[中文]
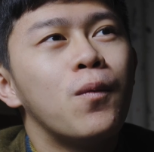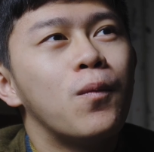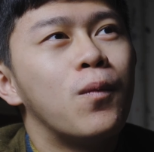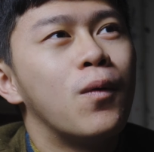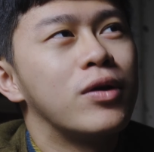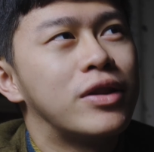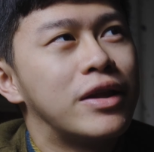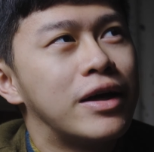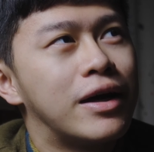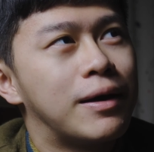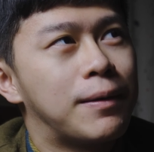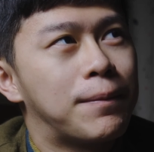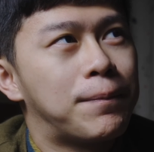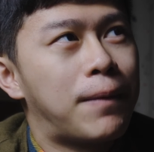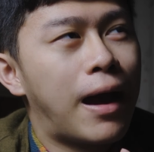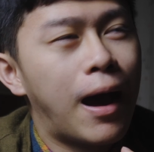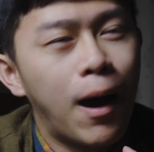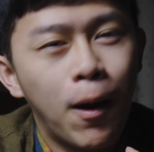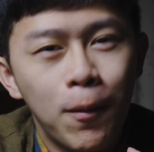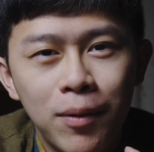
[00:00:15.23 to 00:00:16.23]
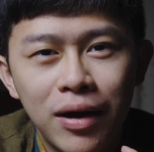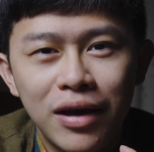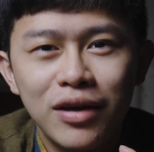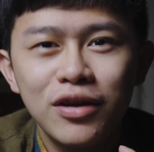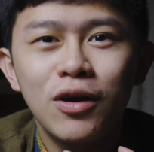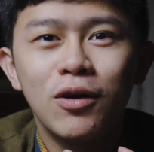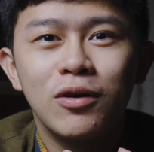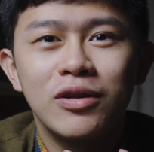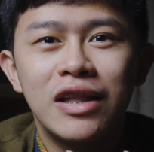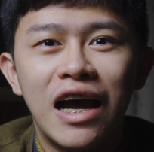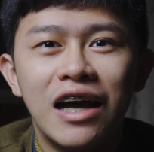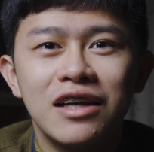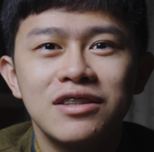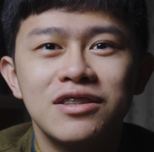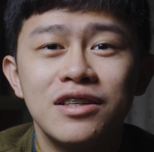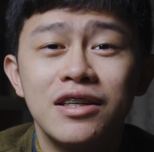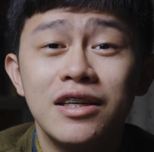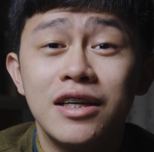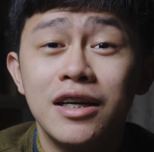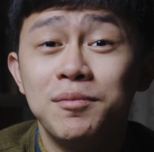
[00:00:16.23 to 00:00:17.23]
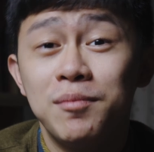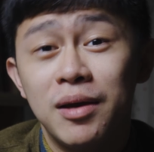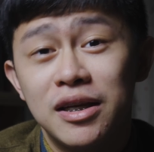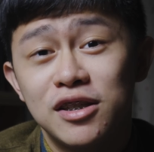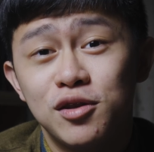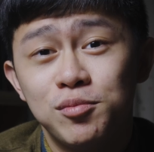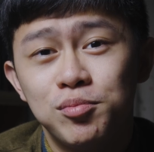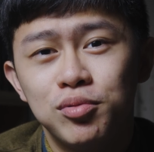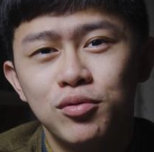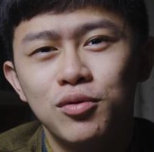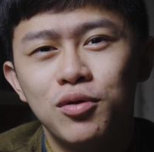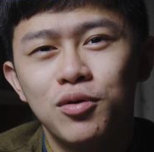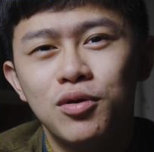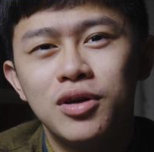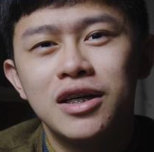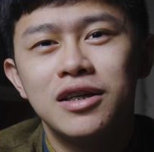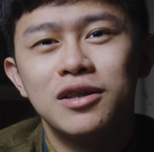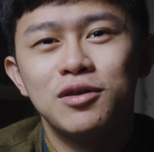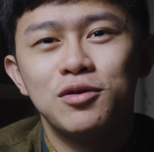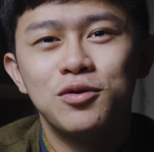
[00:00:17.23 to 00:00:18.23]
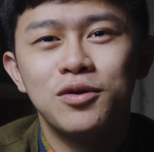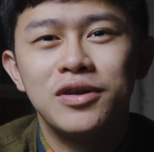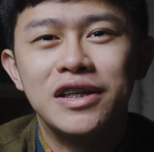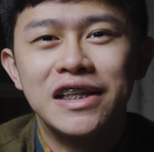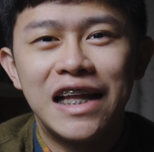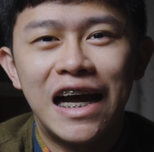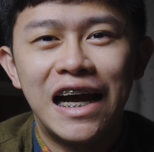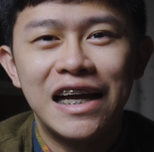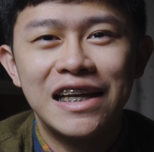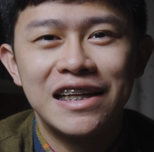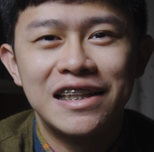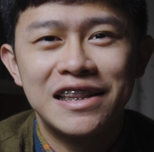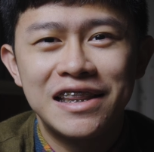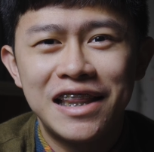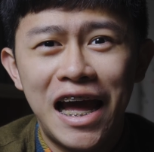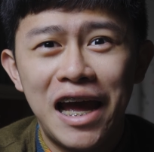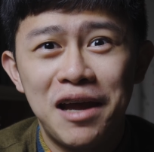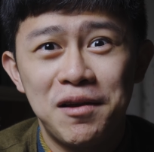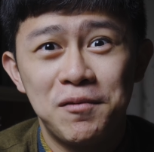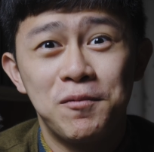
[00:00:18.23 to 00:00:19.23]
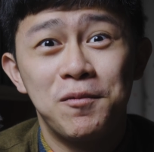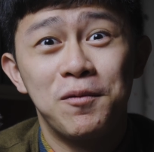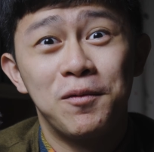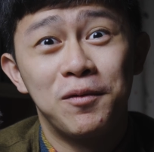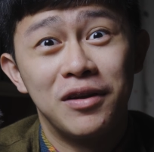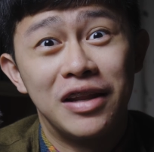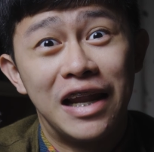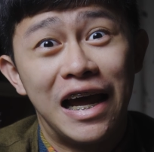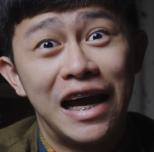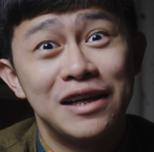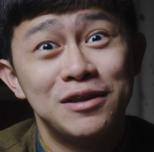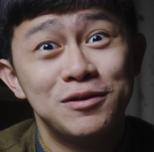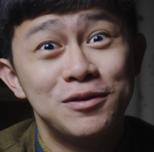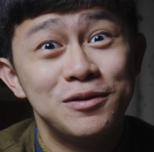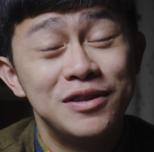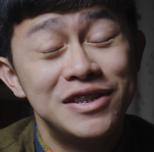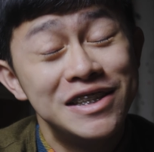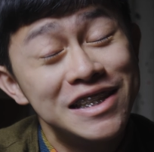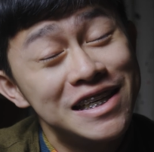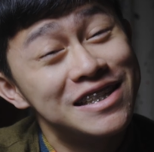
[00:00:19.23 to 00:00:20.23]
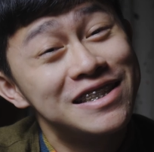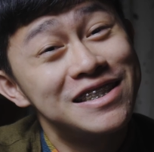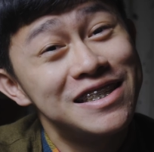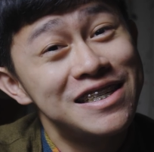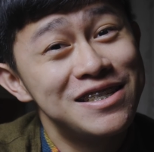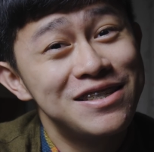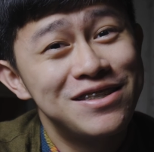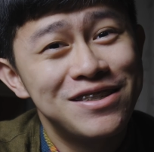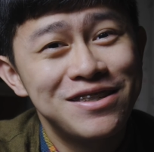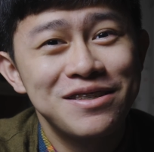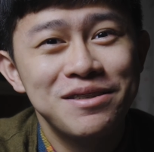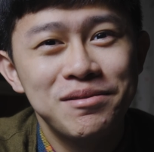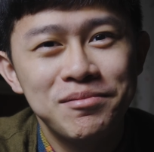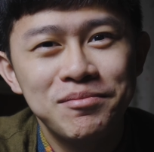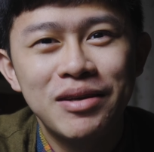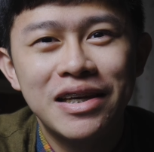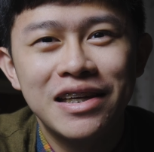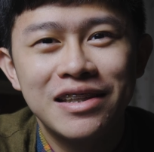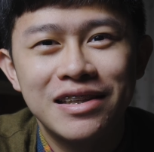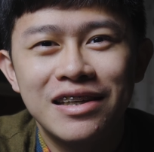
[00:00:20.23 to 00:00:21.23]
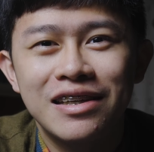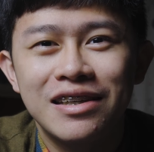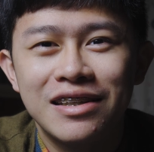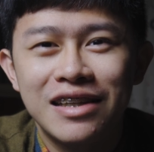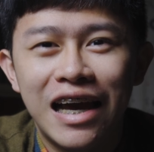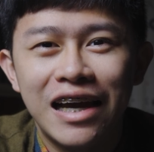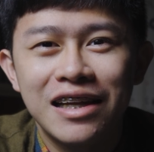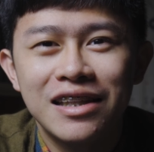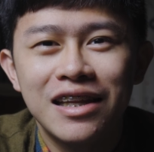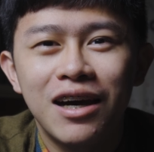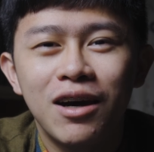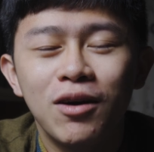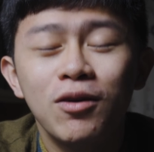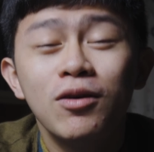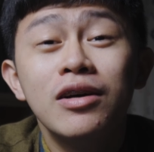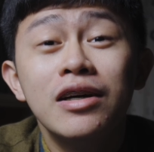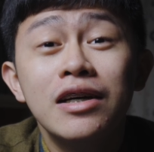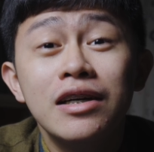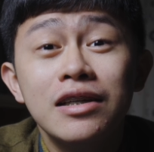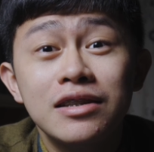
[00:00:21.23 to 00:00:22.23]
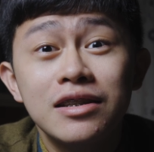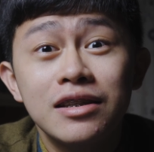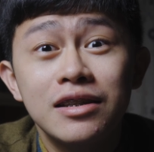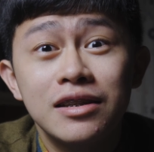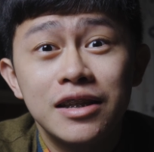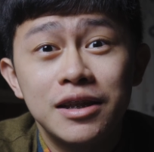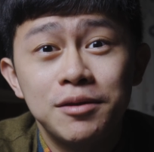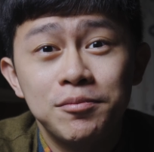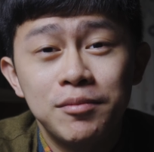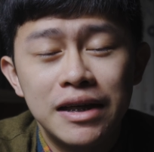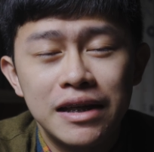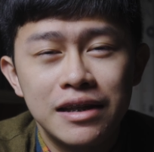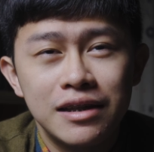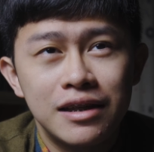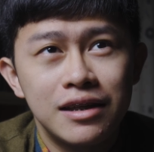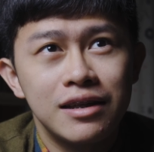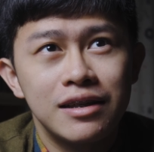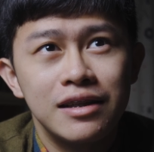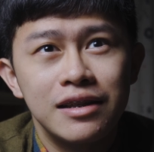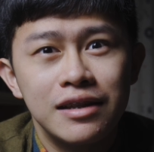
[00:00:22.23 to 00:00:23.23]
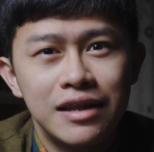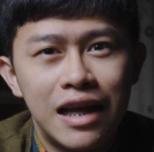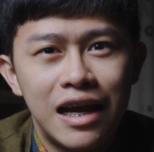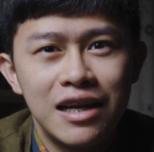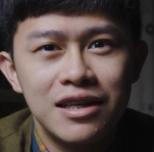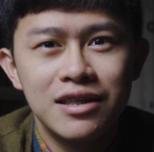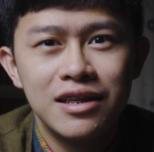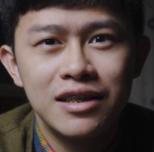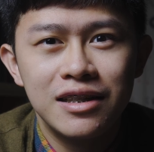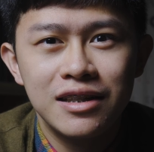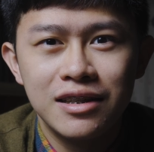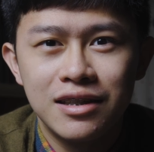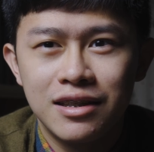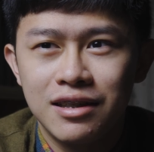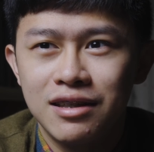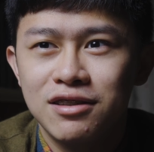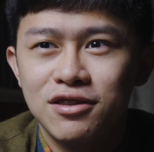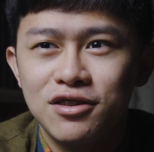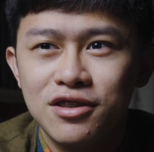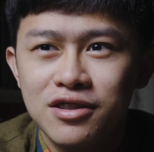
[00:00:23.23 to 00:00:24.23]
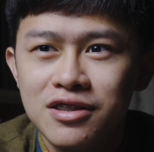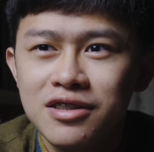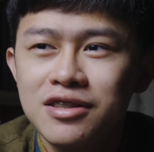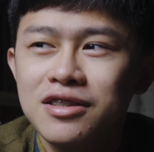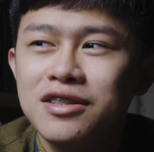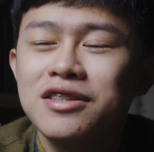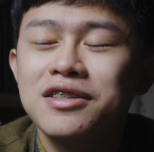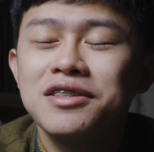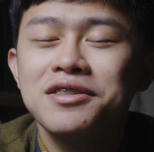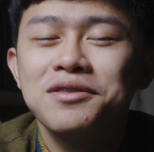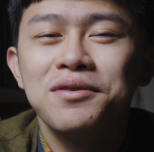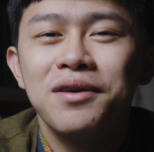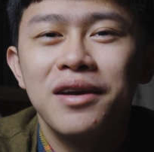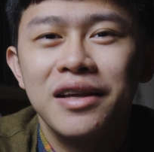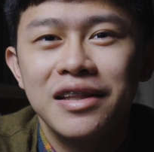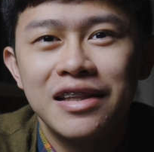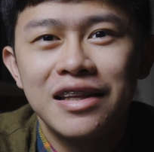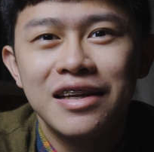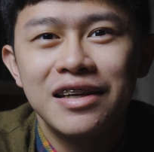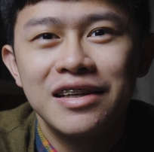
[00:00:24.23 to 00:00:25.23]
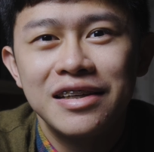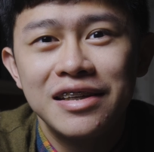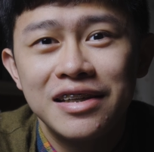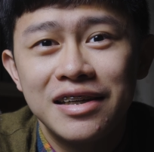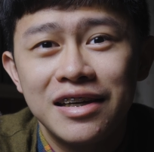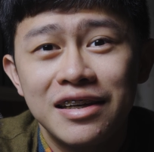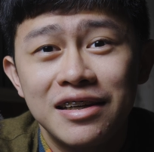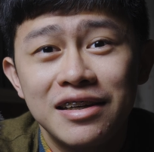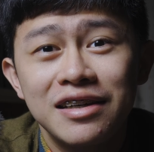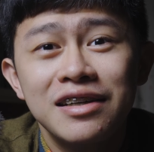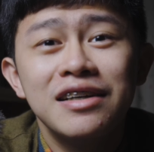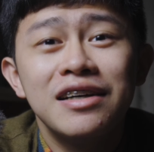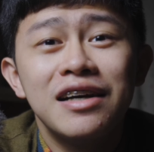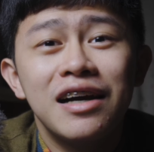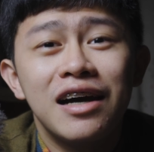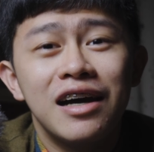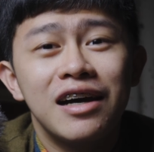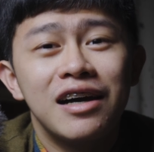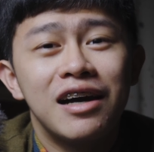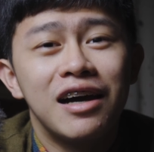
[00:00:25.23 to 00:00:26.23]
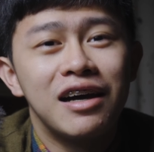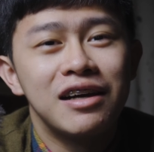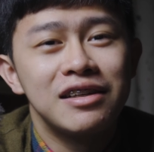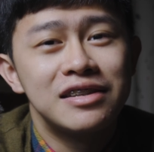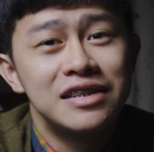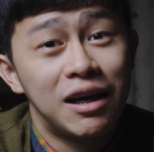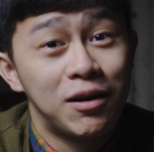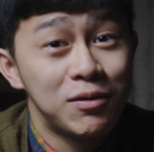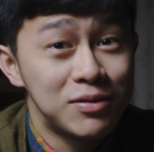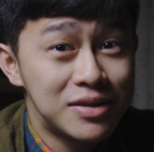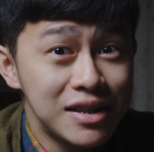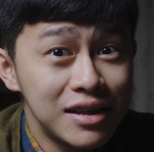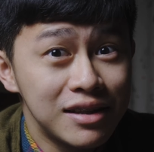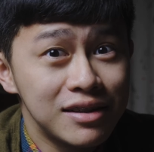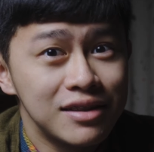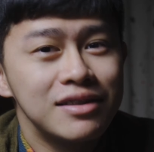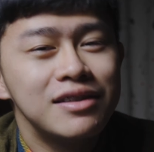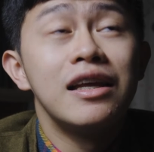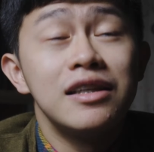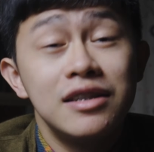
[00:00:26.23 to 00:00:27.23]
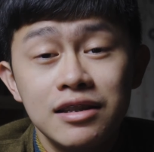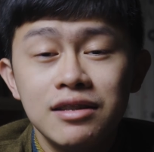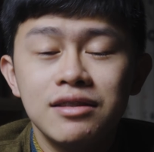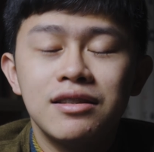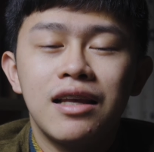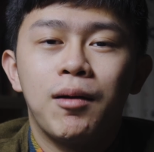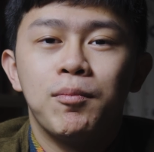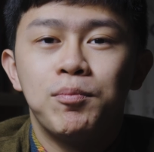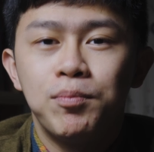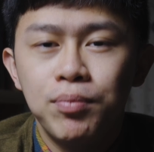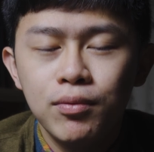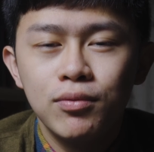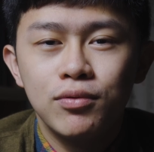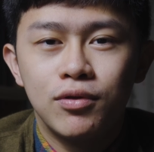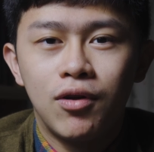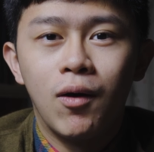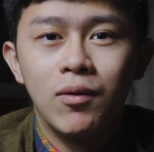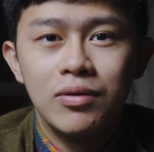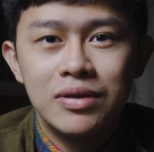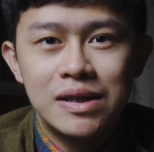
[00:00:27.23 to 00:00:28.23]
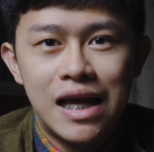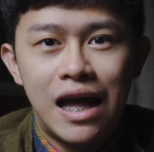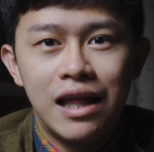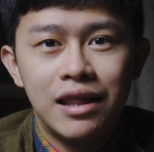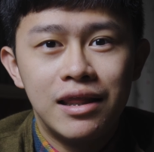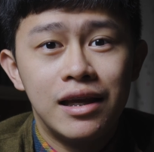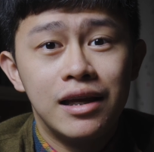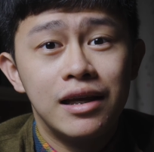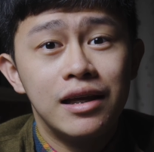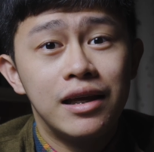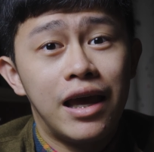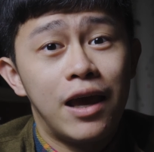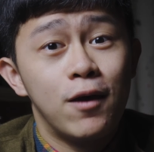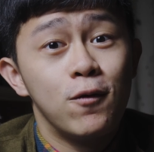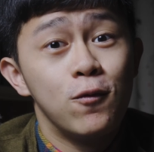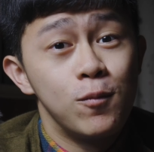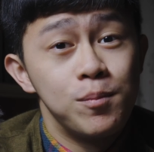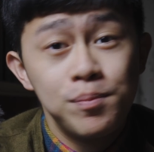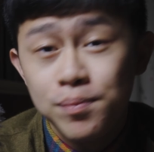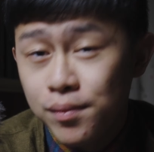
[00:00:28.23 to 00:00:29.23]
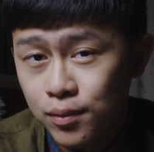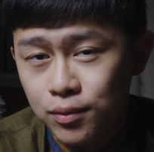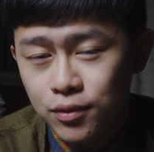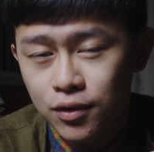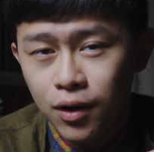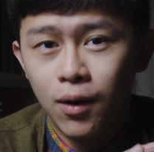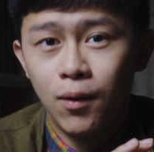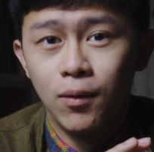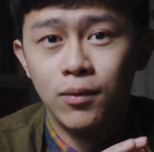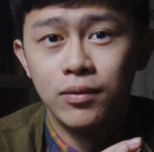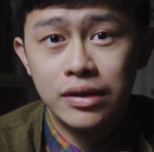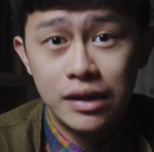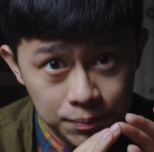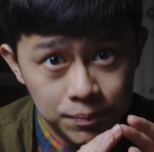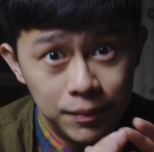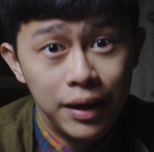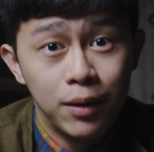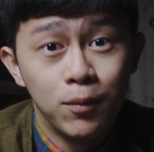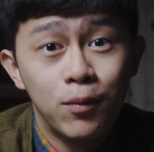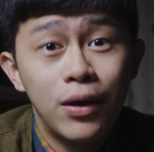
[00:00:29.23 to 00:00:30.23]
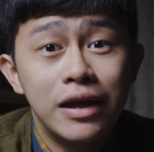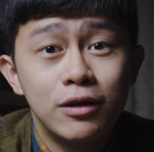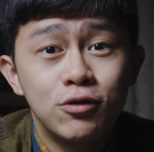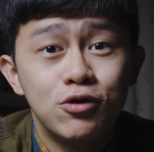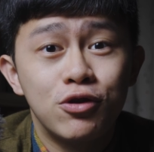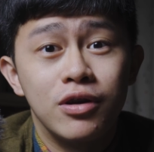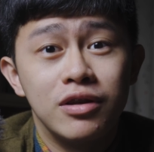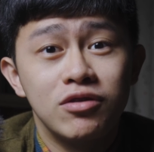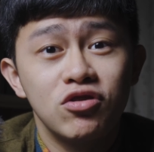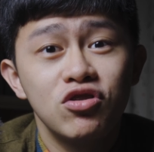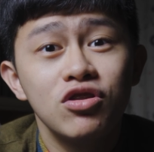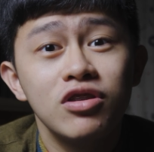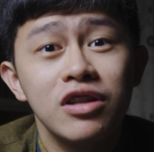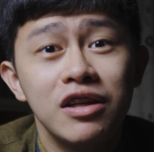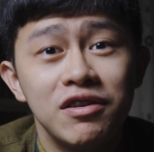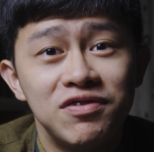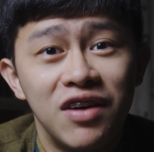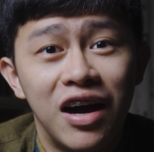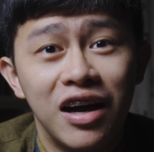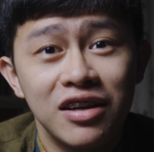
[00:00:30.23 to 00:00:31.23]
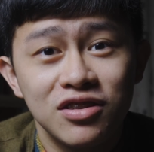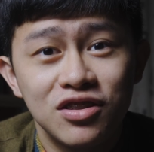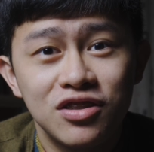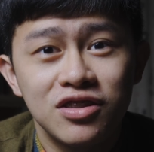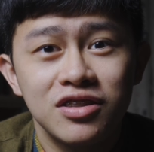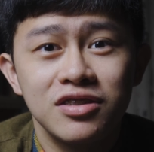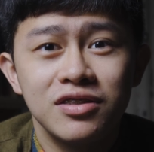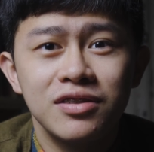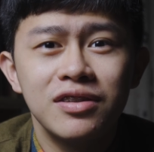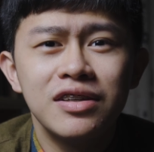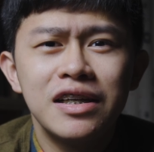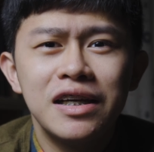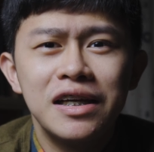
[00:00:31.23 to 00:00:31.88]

我的好朋友，他是一个美食部落客，所以他也带我来去见见世面的，来到这里面可以担任一个试吃员的一个呃角色，欣赏不同餐厅给予不同美味诠释的方式，